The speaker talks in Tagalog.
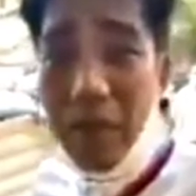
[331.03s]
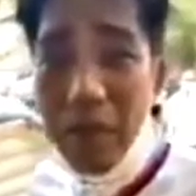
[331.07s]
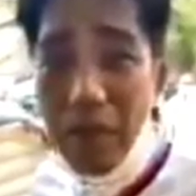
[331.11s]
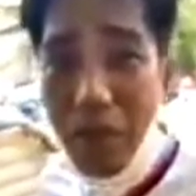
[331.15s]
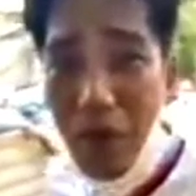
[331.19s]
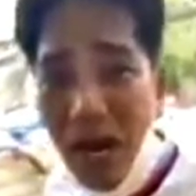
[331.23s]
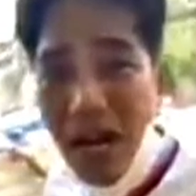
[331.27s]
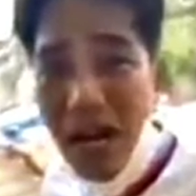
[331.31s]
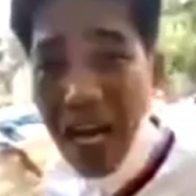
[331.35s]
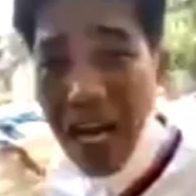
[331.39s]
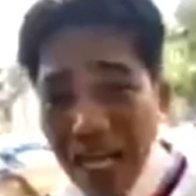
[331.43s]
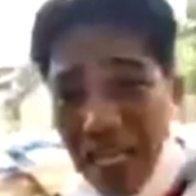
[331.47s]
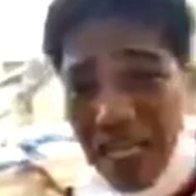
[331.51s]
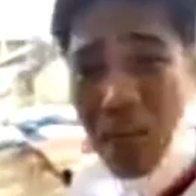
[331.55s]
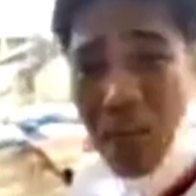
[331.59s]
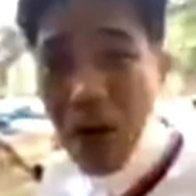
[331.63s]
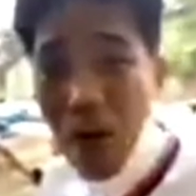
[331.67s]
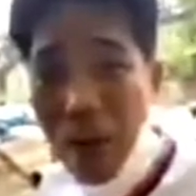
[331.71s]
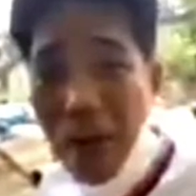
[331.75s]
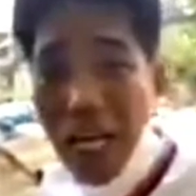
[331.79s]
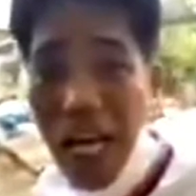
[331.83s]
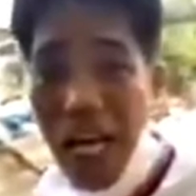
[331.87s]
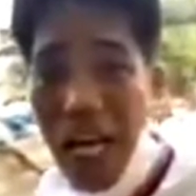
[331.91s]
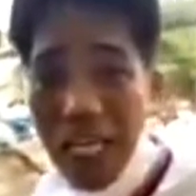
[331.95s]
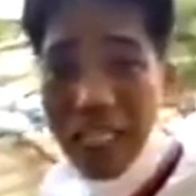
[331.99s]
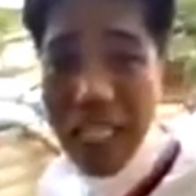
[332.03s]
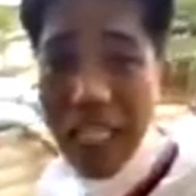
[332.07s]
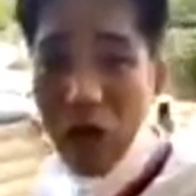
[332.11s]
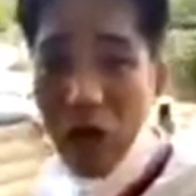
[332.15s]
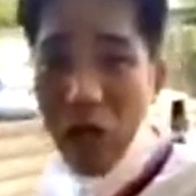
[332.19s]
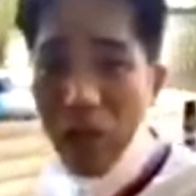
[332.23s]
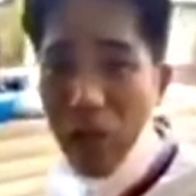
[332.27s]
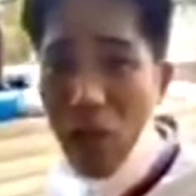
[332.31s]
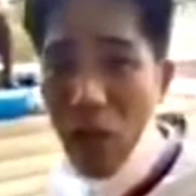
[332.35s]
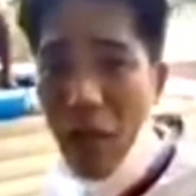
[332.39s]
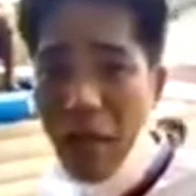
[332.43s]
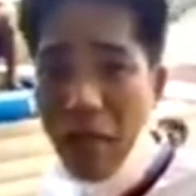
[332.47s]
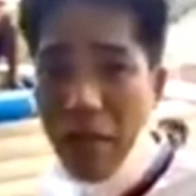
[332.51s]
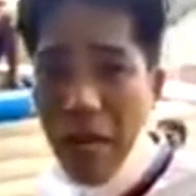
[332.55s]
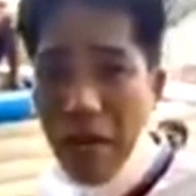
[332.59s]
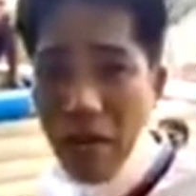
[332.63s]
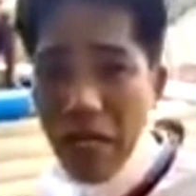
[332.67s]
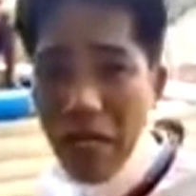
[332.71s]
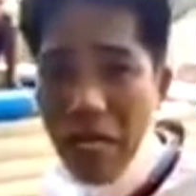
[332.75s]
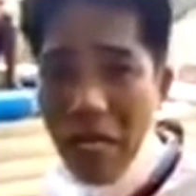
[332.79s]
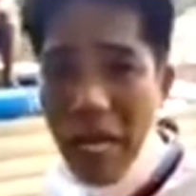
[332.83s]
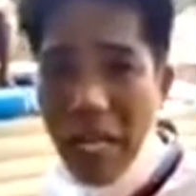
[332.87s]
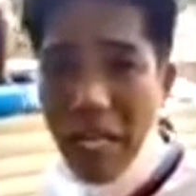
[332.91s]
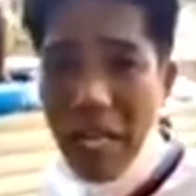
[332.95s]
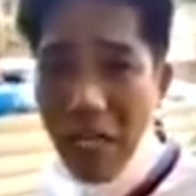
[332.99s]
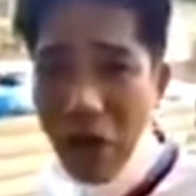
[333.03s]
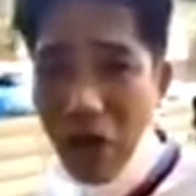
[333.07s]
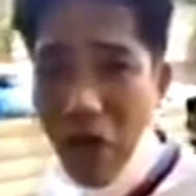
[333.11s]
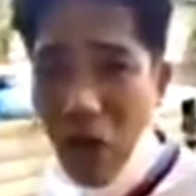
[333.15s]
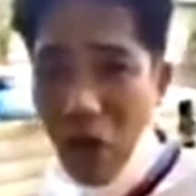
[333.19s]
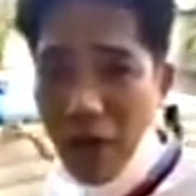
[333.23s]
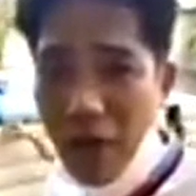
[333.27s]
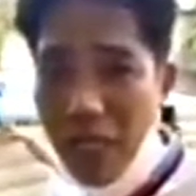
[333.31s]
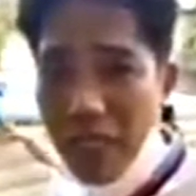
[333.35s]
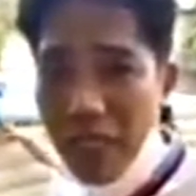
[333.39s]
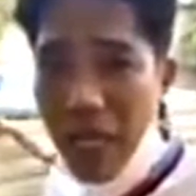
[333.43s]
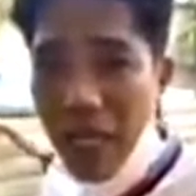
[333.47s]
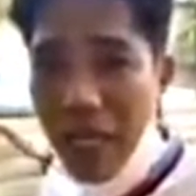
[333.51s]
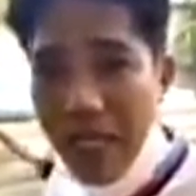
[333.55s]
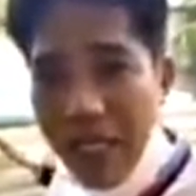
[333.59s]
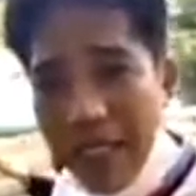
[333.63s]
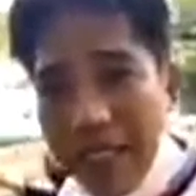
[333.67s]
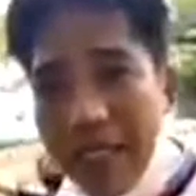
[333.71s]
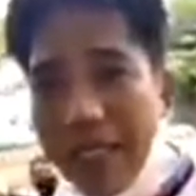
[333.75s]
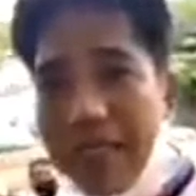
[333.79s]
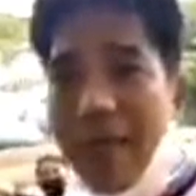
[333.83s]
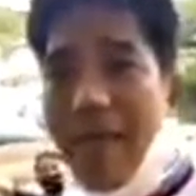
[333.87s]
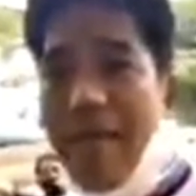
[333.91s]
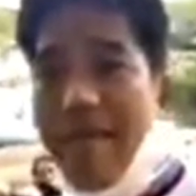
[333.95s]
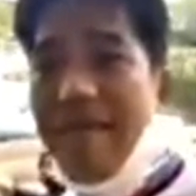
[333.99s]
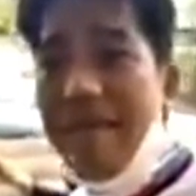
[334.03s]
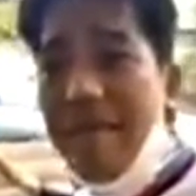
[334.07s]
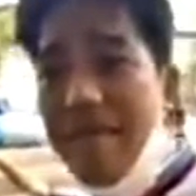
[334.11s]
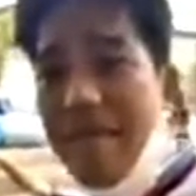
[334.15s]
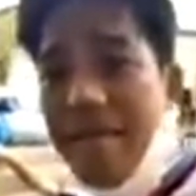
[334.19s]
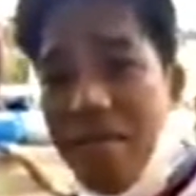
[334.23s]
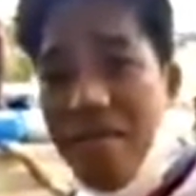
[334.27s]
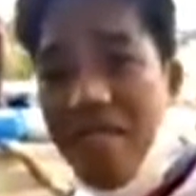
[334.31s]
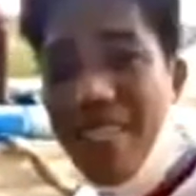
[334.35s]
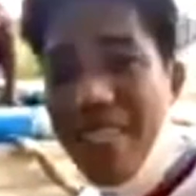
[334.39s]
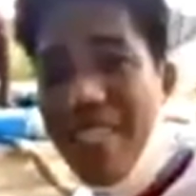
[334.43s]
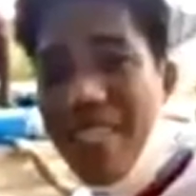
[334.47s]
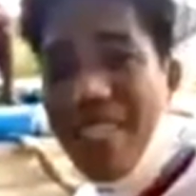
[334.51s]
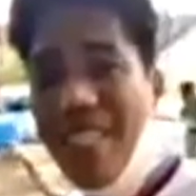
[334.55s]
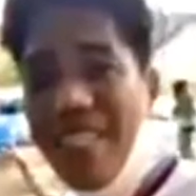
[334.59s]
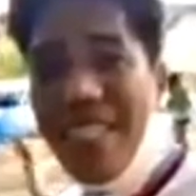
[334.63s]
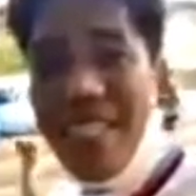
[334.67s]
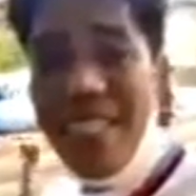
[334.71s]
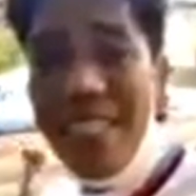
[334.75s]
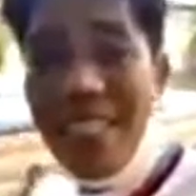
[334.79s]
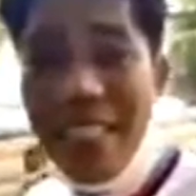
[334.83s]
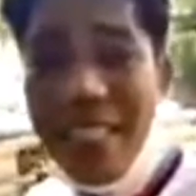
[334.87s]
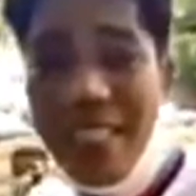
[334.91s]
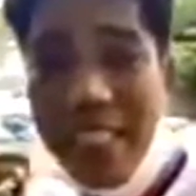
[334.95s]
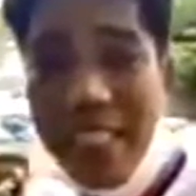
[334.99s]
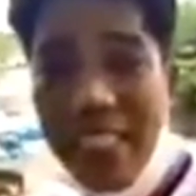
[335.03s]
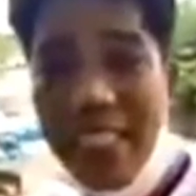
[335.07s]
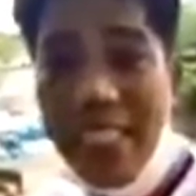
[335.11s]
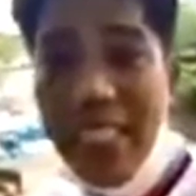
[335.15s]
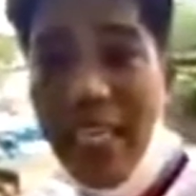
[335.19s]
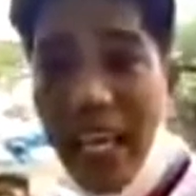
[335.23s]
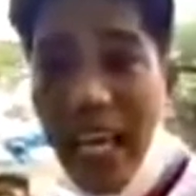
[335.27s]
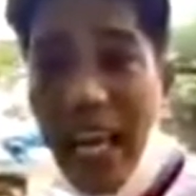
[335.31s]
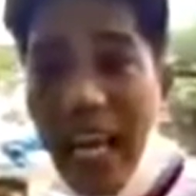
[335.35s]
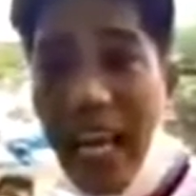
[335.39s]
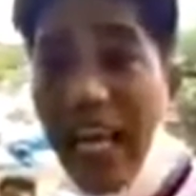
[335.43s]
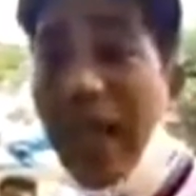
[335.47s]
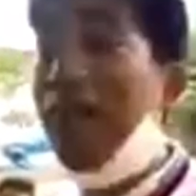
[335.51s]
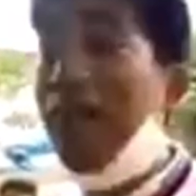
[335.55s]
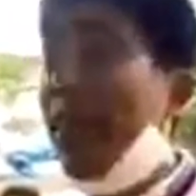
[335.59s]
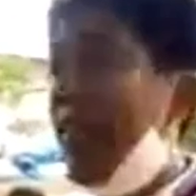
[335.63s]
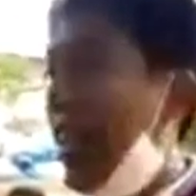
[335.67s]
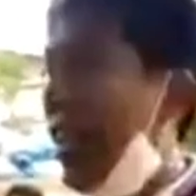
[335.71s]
nako, putang ina, mabunganga rin ako. Pinakain din ako ng pukin ng baboy ng nanay ko nung ako'y bata. Hmm. Hindi